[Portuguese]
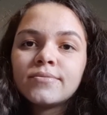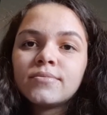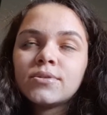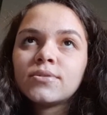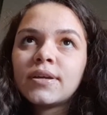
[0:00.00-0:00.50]

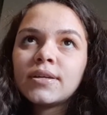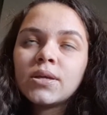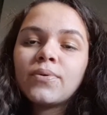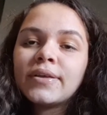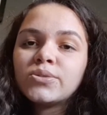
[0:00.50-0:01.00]
Eu sei que
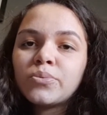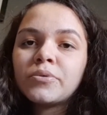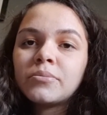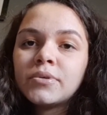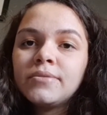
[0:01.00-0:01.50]
não é só
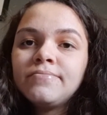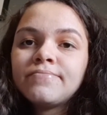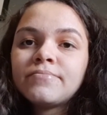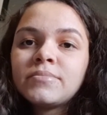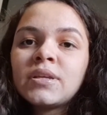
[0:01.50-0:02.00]
pra mim,
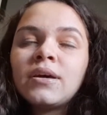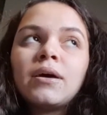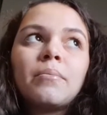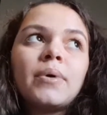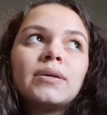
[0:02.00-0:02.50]

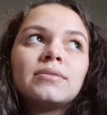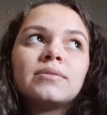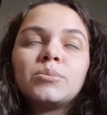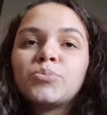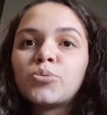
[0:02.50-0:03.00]
mas
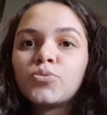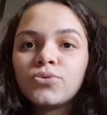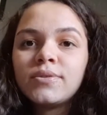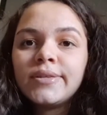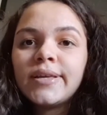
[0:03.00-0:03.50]
sim pro
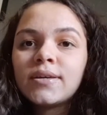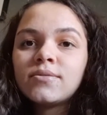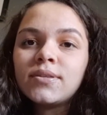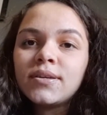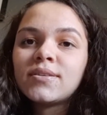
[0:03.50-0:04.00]
mundo inteiro,
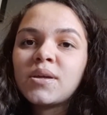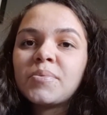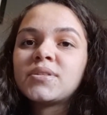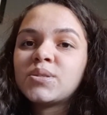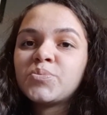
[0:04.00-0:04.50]
né, que tá
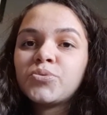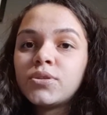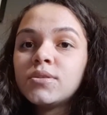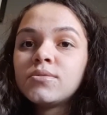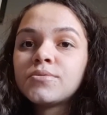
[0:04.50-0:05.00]
passando por
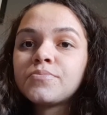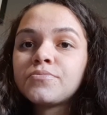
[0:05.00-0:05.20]
isso.